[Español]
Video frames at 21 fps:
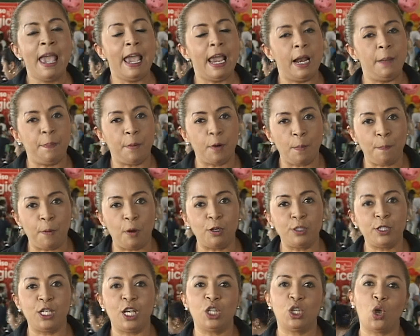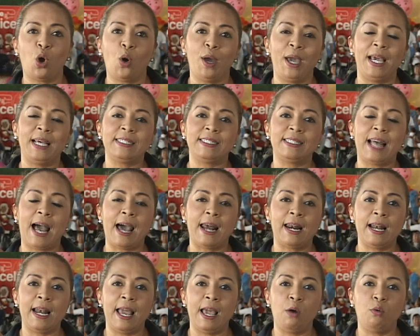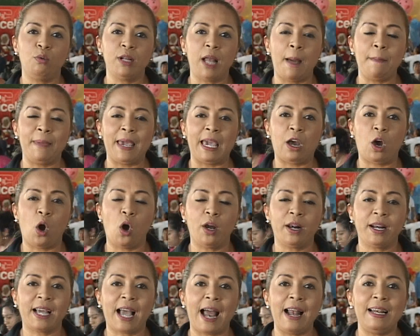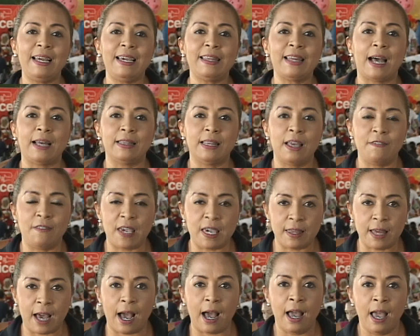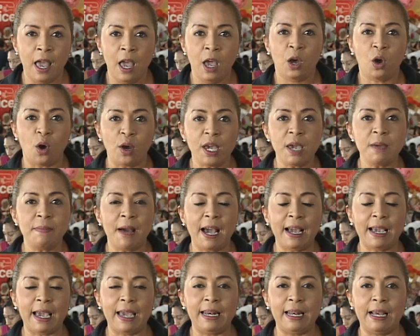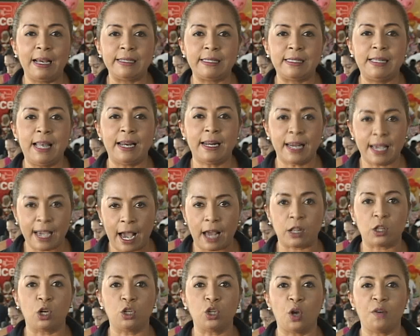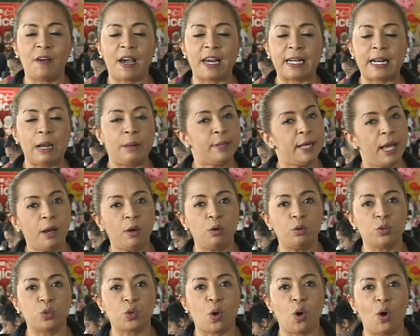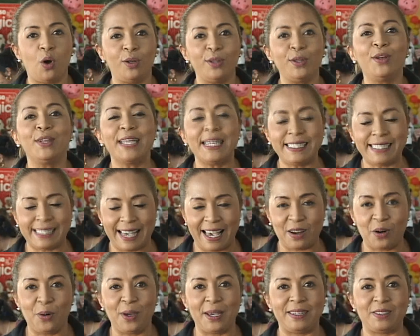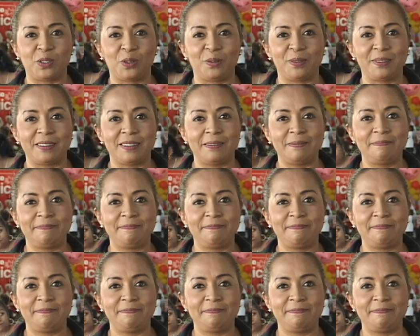El propósito es darle una mejor calidad de vida. Con imágenes de Ricardo Tobar, Claudia Cuchco, Noticiero Hecho.